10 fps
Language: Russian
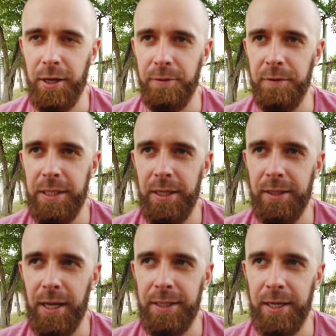Как вы видели,
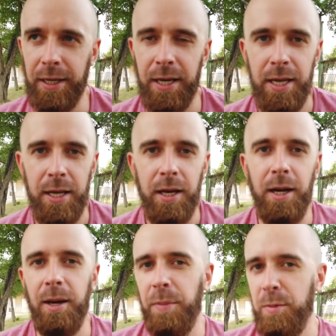да, я,
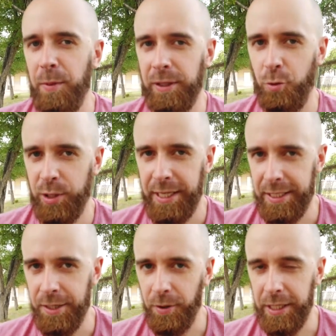а, помимо того, что
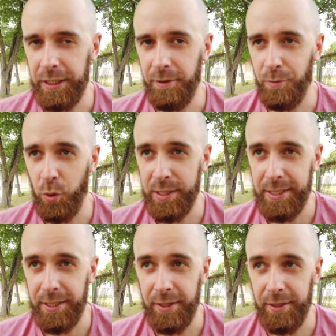я задал какие-то
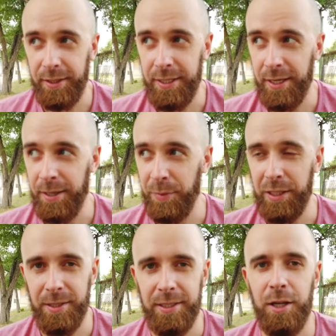вопросы, я
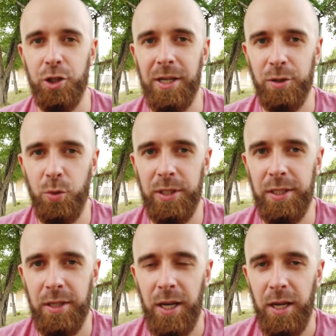пытался также
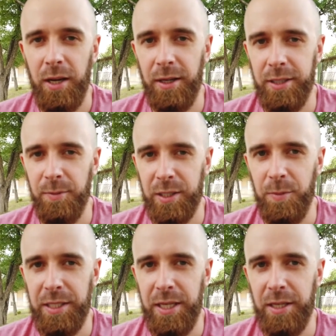раскрутить а, тему
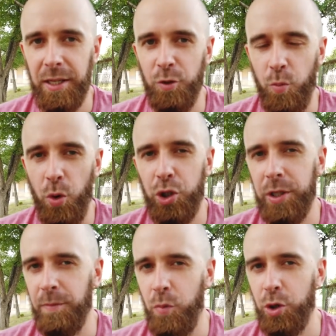собеседника, но
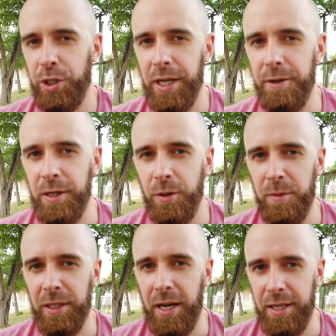больше, больше я говорил
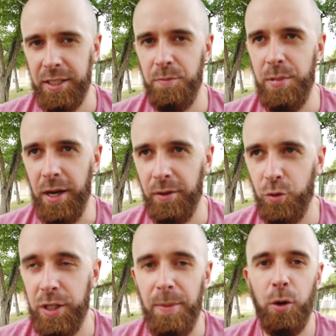именно о себе.
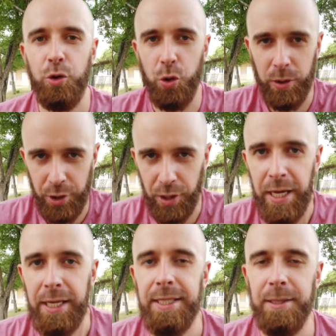Но я мог еще даже,
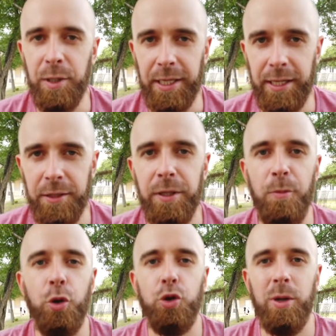если бы захотел,
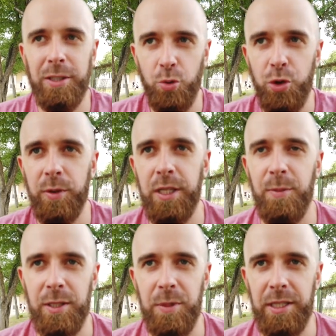я мог еще раскручивать
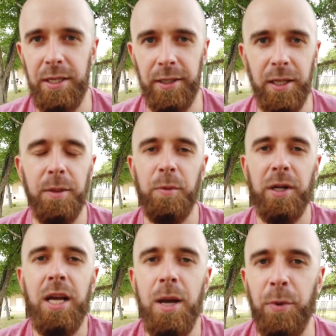тему собеседника, да,
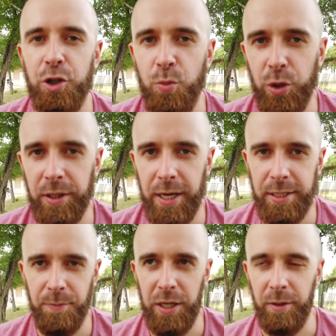например, почему не
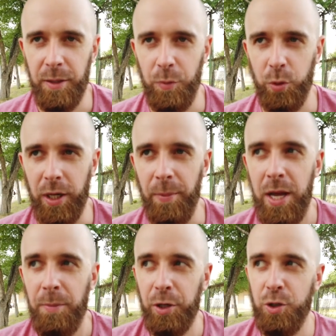нравится пение там по утрам,
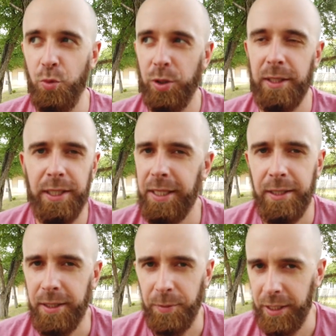почему это
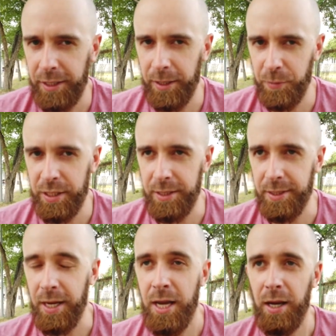какие то там какие-то
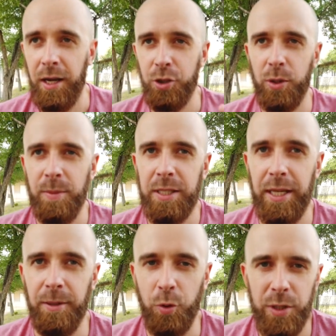птицы, а, что там с
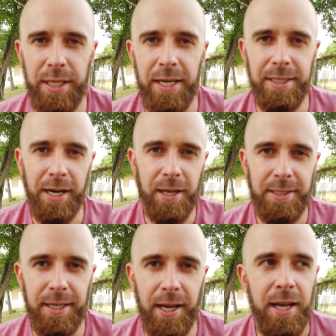летом. То есть я
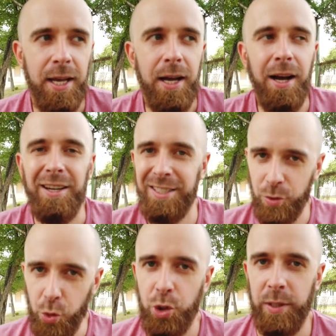старался
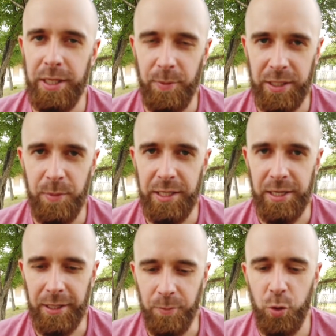раскручивать тему
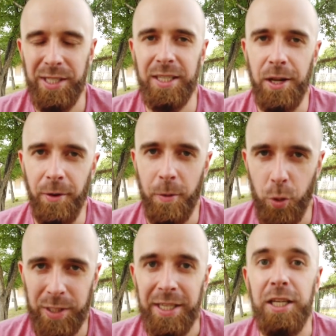собеседника, плюс я задавал
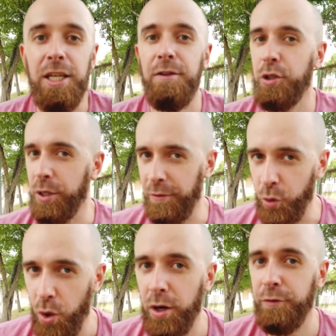вопросы, и все
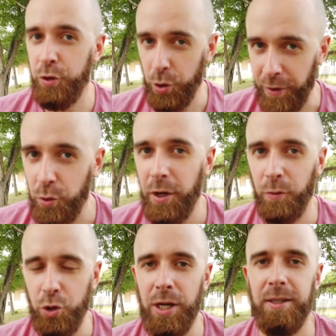равно, все равно я
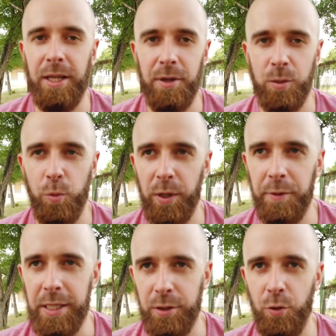включал словесную
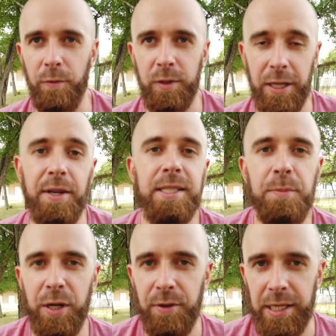импровизацию. В
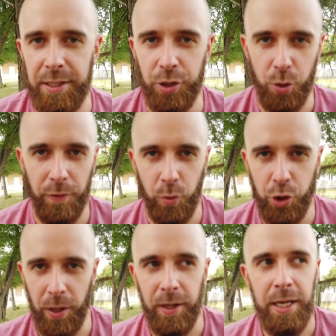словесной импровизации что я
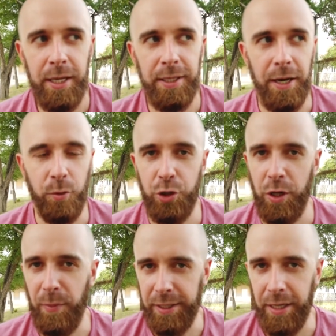включал? Я
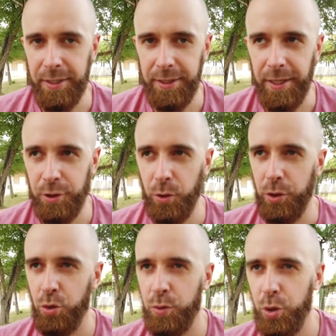включал модальности, да, что
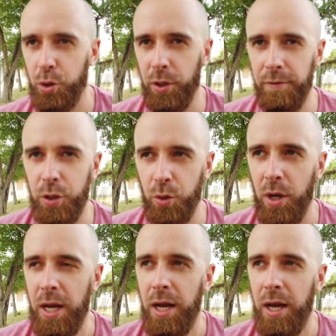я чувствую, чувствую, что я вижу.